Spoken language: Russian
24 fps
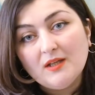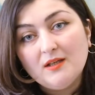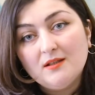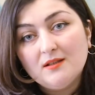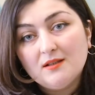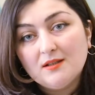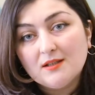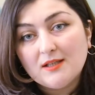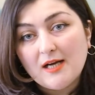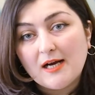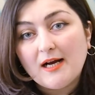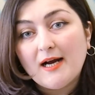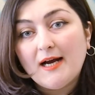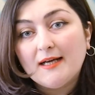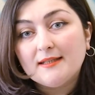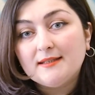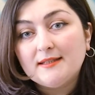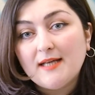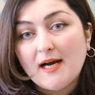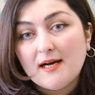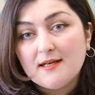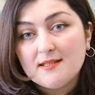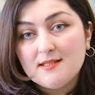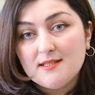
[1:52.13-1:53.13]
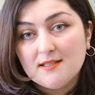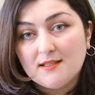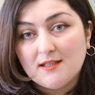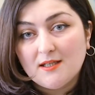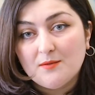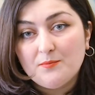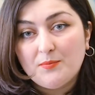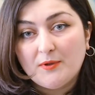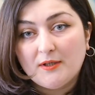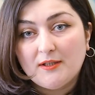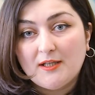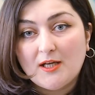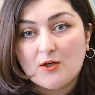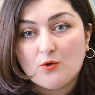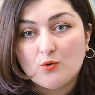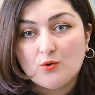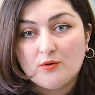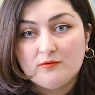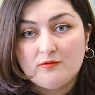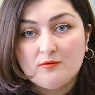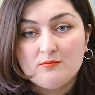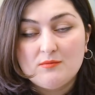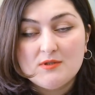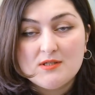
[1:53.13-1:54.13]
Э, какая тактика при
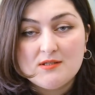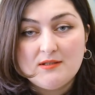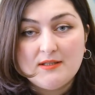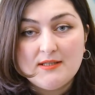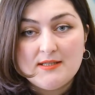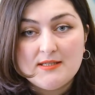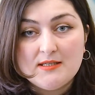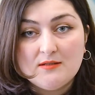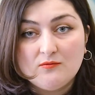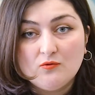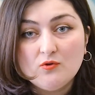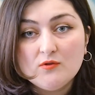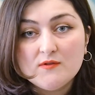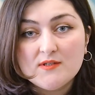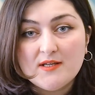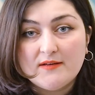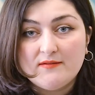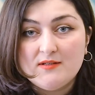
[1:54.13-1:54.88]
дородовом излитии вод,